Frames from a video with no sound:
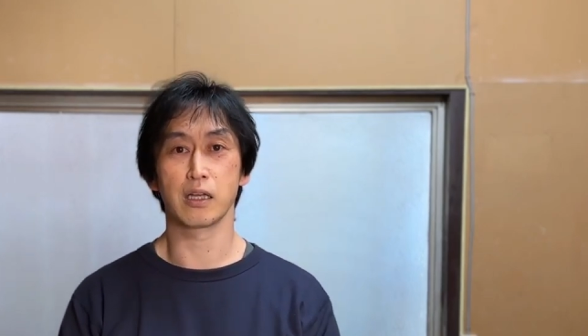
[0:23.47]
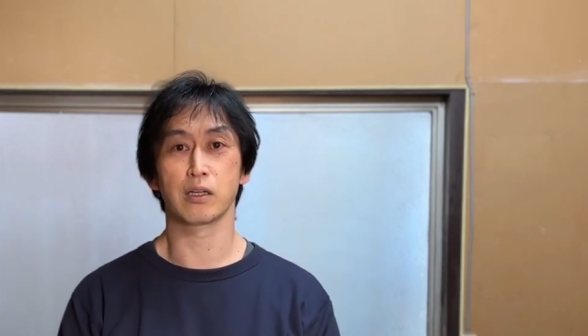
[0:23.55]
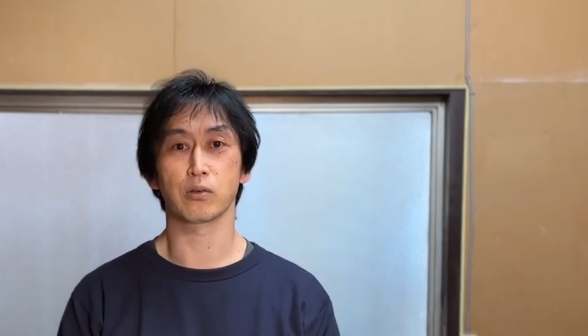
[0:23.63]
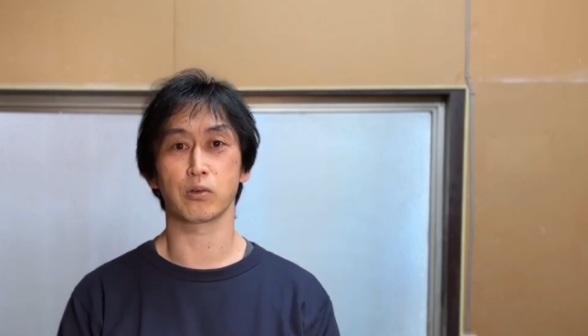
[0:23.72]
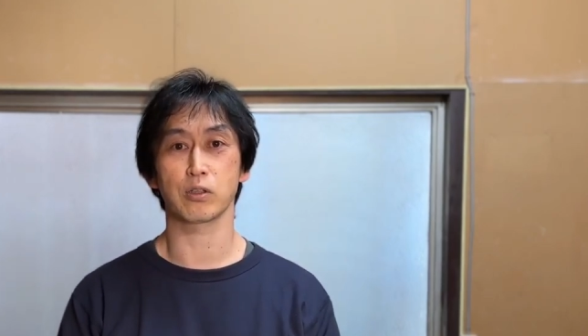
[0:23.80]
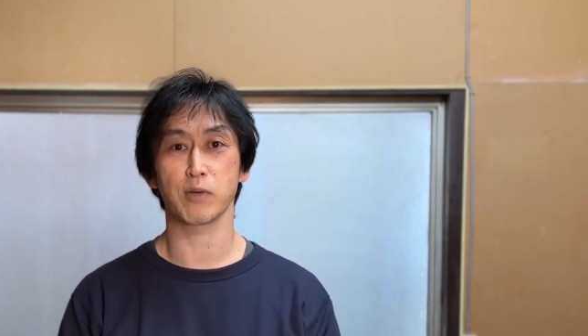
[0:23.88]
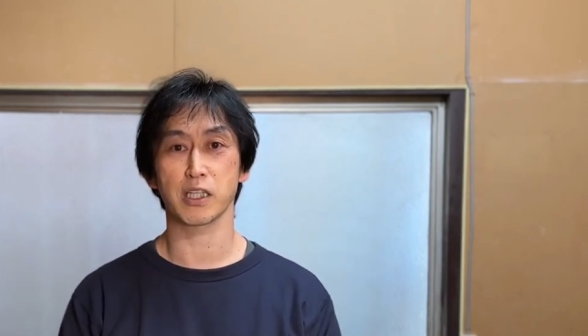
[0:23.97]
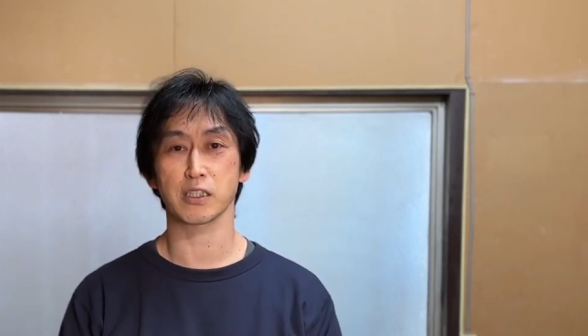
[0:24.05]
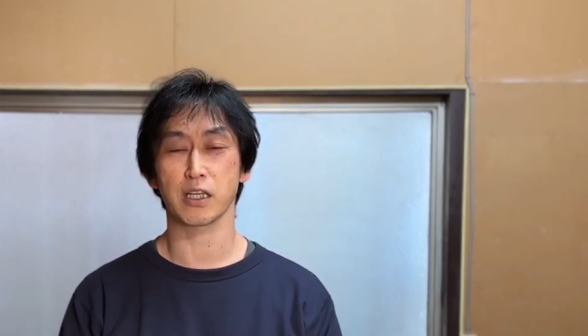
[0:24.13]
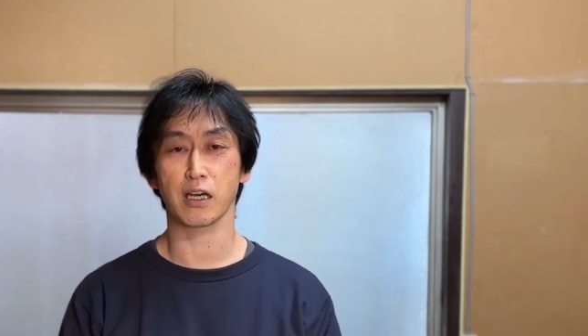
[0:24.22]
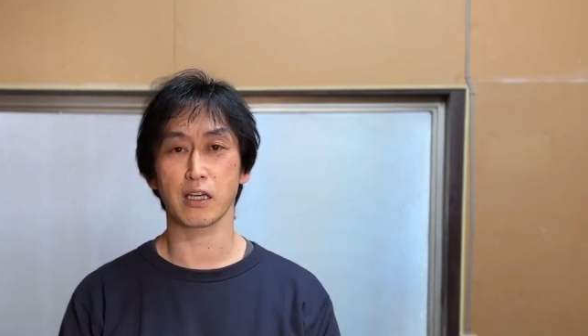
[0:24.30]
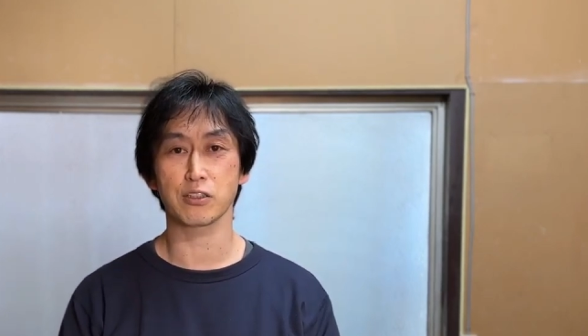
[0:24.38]
これまで
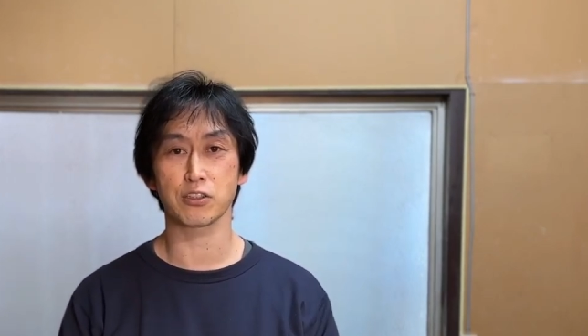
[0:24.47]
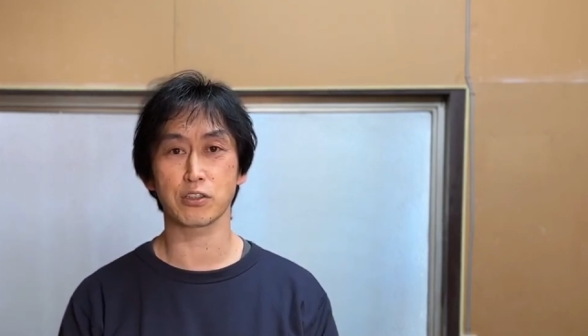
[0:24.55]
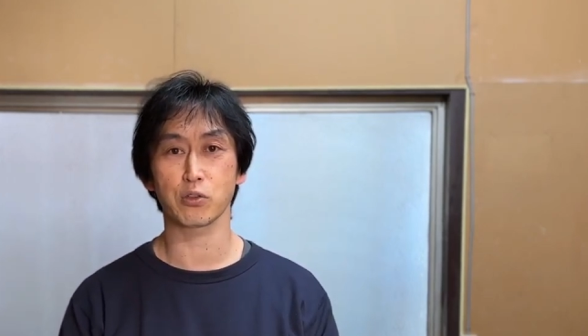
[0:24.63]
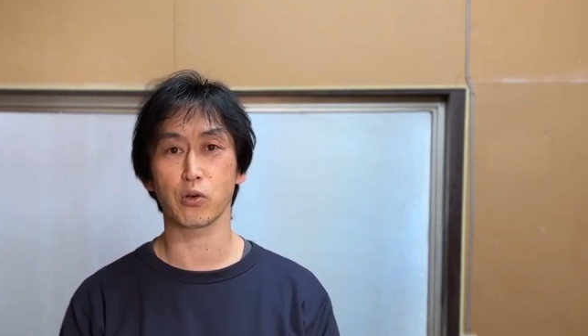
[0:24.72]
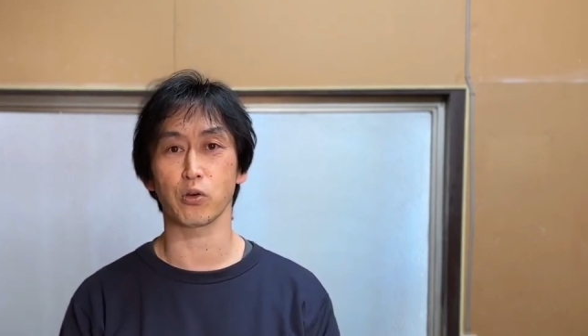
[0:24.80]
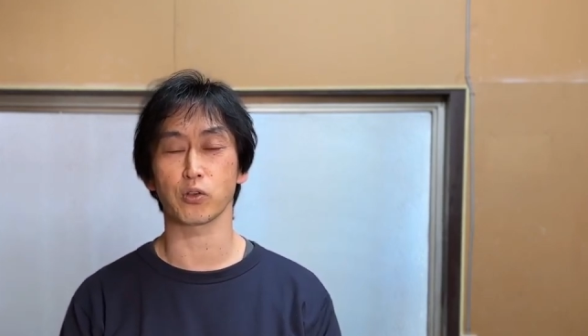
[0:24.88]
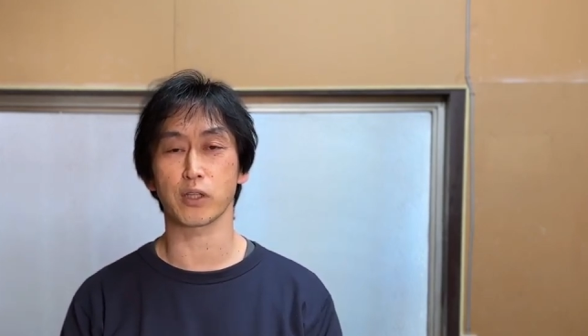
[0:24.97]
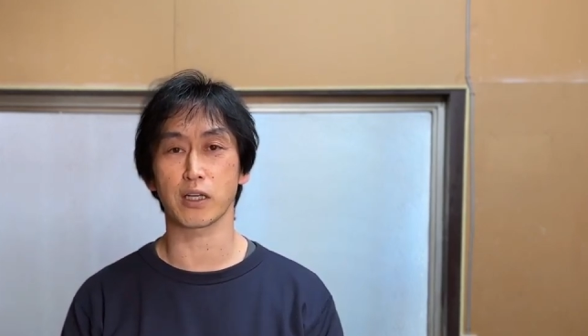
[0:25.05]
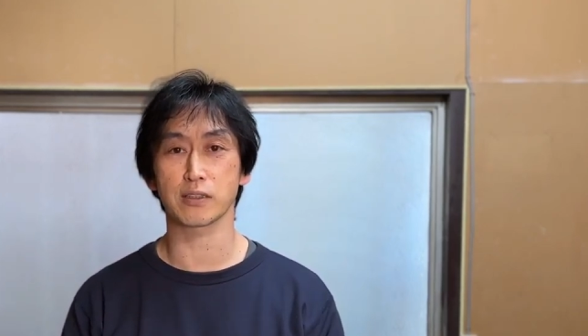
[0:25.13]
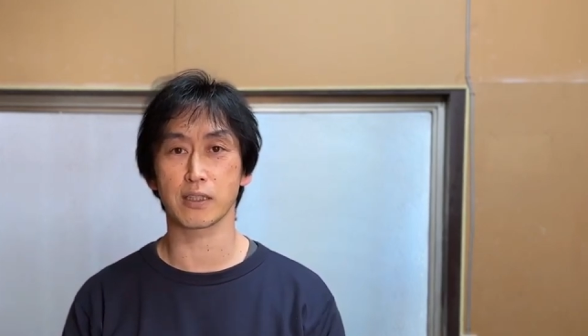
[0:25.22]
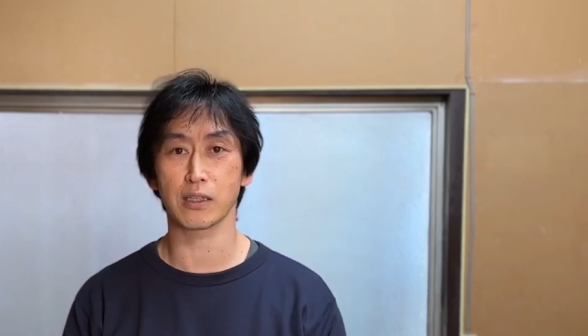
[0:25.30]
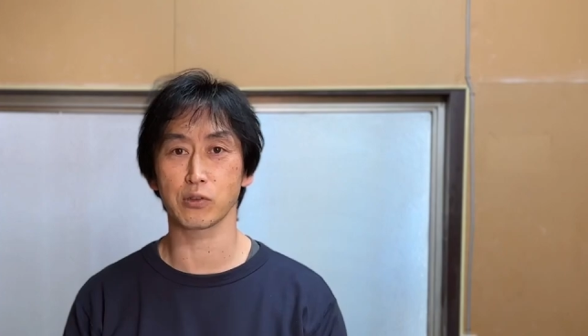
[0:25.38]
世界中のた
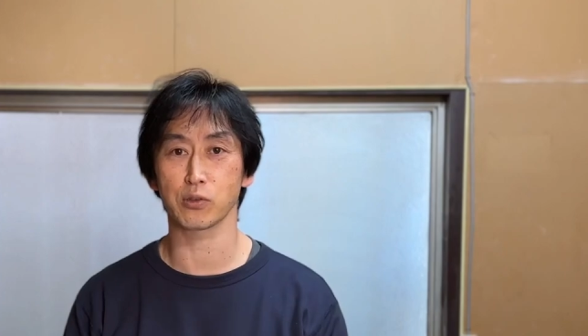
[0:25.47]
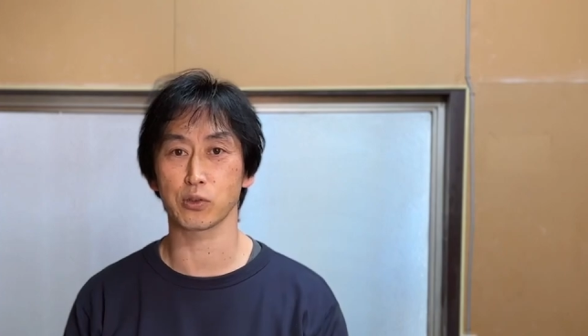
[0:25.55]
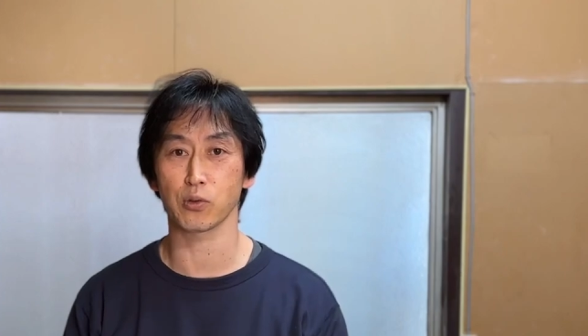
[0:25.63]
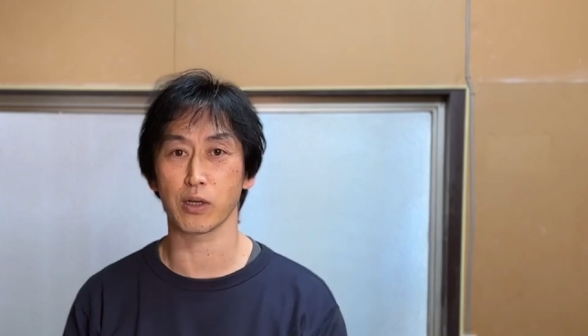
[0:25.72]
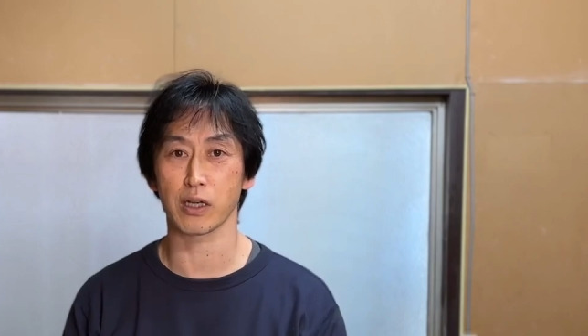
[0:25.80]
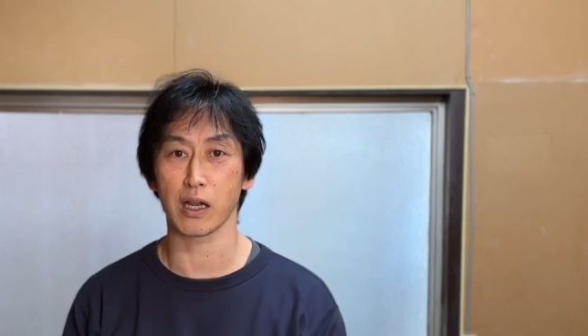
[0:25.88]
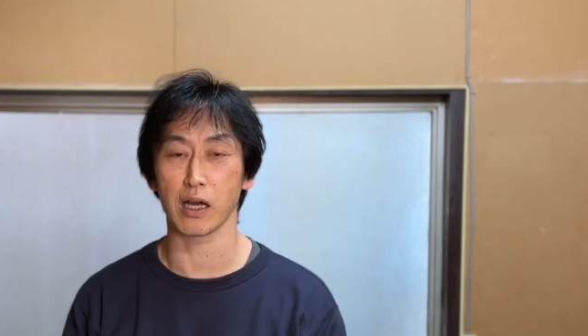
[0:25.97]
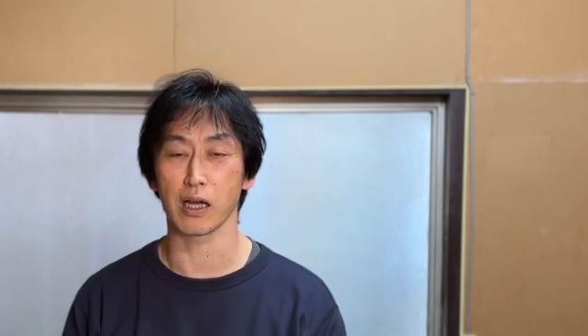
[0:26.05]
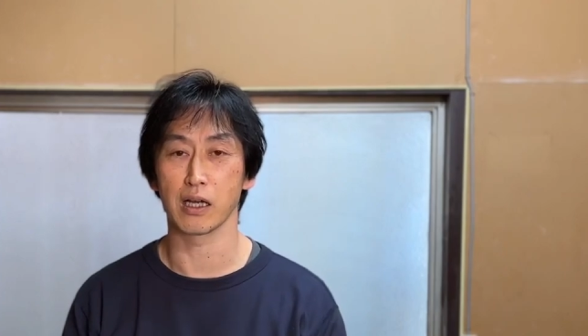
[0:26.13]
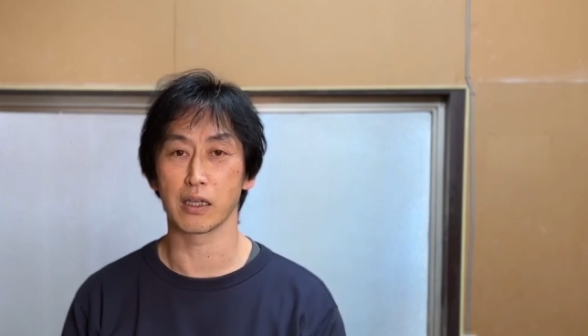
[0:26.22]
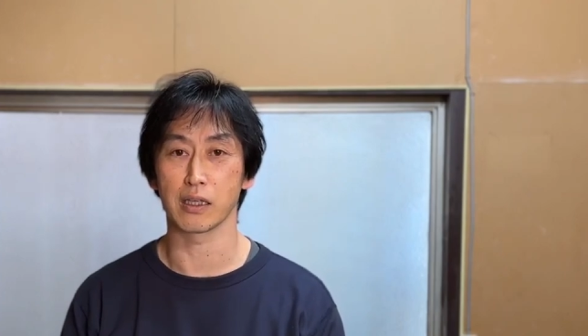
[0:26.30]
くさんの人から